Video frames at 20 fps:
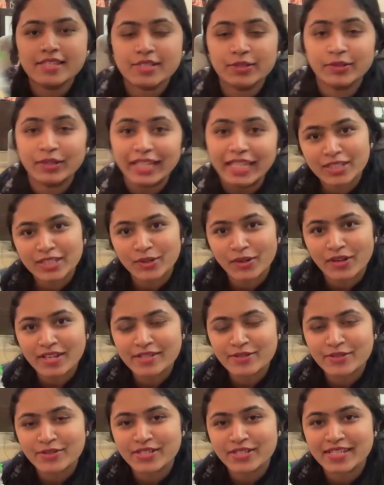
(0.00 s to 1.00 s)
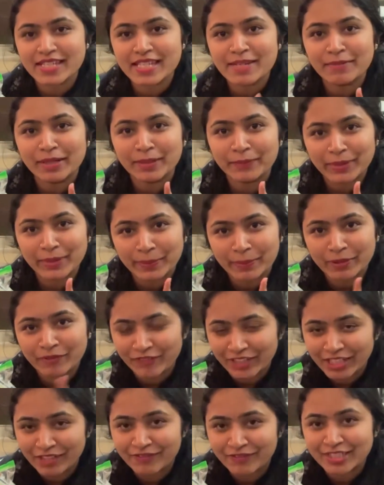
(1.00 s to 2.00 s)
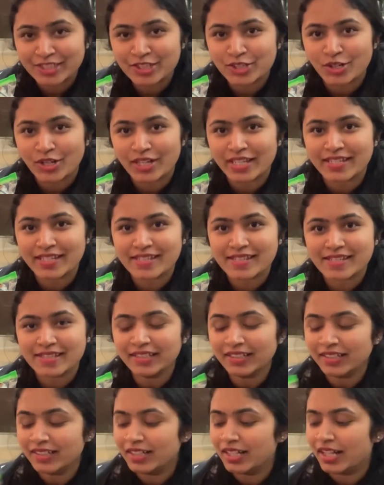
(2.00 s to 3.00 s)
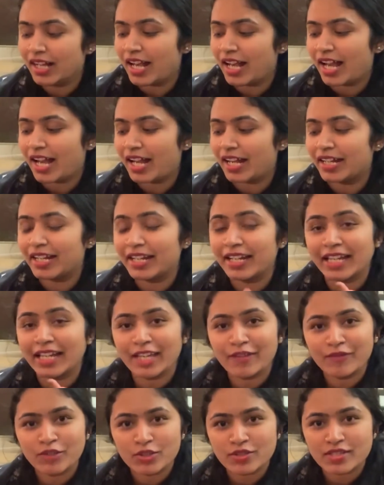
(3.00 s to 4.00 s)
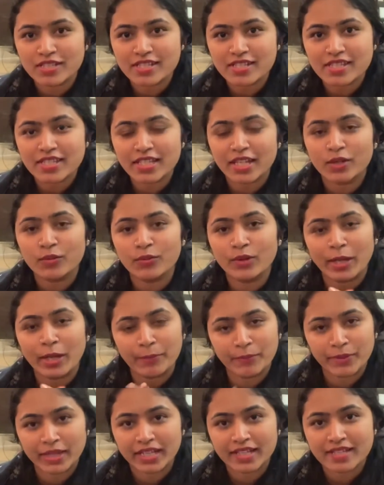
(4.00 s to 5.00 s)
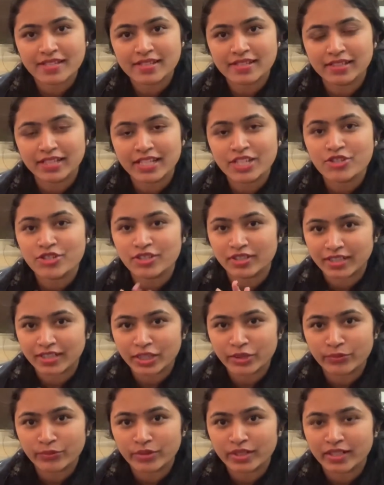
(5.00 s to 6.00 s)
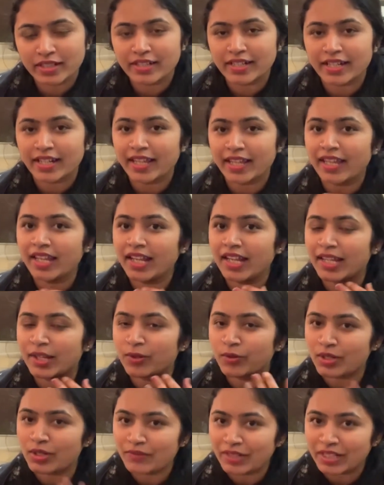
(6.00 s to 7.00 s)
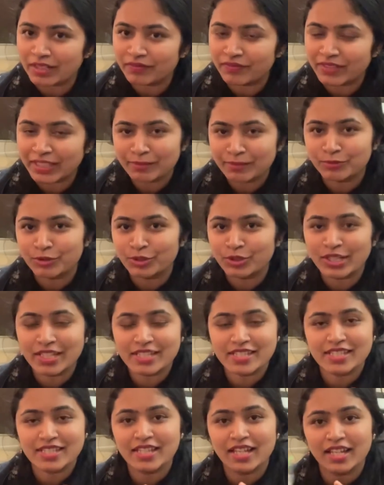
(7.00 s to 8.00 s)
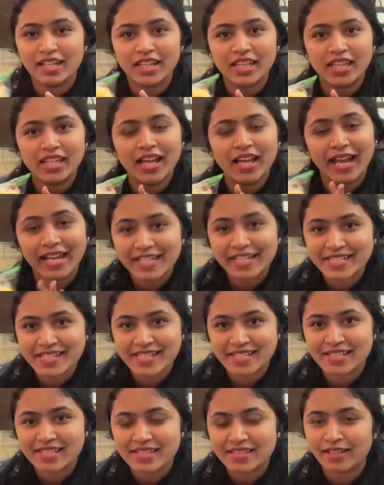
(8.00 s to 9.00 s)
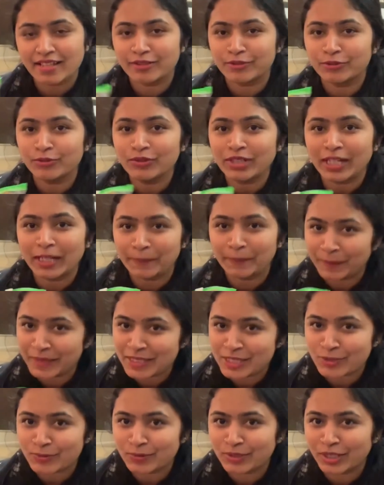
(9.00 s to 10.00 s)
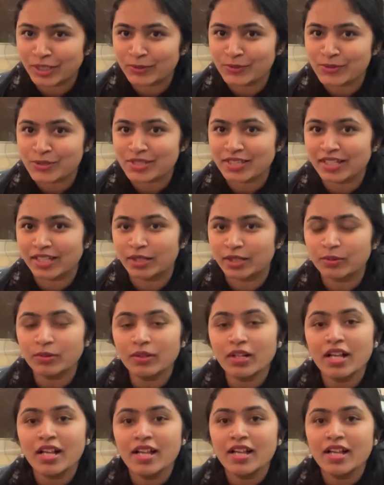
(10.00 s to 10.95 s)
సో ఈ టాయ్స్ వచ్చేసి మా బేబీ ఫేవరెట్ టాయ్స్ అండ్ ఇవి వచ్చేసి నేను ఎప్పుడైనా సరే జర్నీ ఉందంటే లైక్ ఒక వన్ వీక్ ముందు నుంచి దాన్ని హైట్ చేసేస్తాను కనిపించకుండా ఉంచుతాను